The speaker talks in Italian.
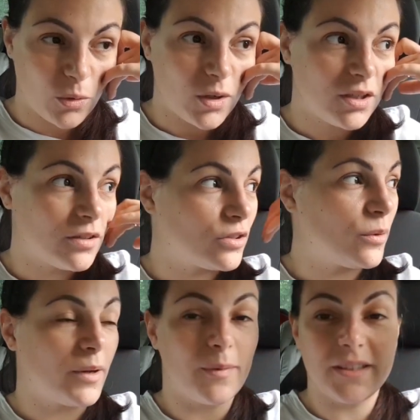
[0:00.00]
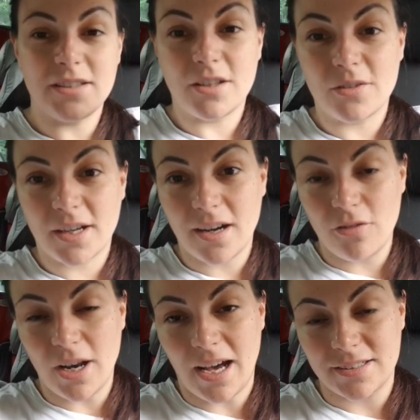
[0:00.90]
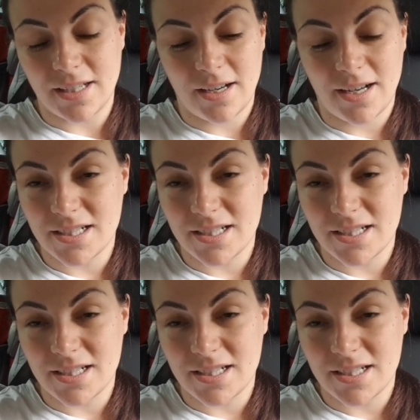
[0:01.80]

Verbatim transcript: quindi ho detto prima di dire una cavolata,